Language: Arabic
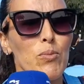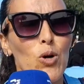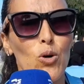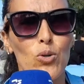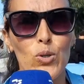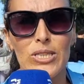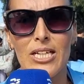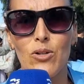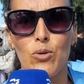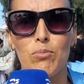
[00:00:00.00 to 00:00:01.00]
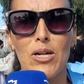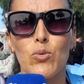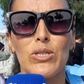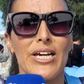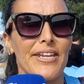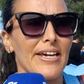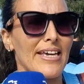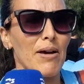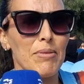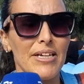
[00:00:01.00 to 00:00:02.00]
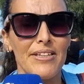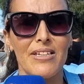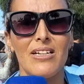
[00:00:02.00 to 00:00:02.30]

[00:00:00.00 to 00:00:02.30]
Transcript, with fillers: بالحقوق ديال العمال وديالنا كاملين